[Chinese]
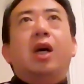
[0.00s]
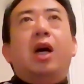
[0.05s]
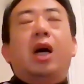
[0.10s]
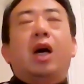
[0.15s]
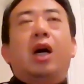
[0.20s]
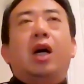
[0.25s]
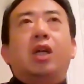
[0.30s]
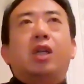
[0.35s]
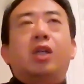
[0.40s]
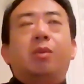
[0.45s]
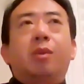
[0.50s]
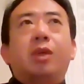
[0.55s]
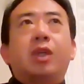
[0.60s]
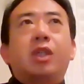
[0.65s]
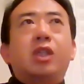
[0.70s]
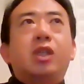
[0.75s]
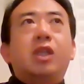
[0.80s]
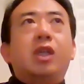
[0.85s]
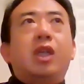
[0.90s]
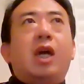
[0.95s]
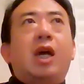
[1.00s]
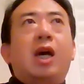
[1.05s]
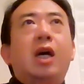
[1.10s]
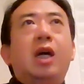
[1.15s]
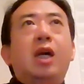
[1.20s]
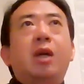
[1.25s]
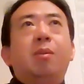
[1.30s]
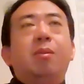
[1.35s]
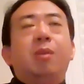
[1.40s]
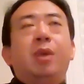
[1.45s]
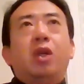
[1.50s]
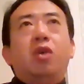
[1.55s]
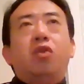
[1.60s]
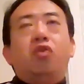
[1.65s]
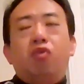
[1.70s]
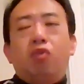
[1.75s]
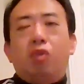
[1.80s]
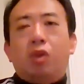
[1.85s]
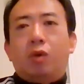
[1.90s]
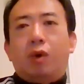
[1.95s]
啊，什么四大名
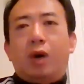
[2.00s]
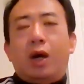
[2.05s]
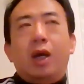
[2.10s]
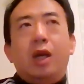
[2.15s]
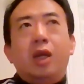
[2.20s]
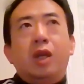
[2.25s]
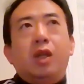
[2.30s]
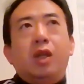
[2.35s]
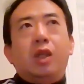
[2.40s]
著的话，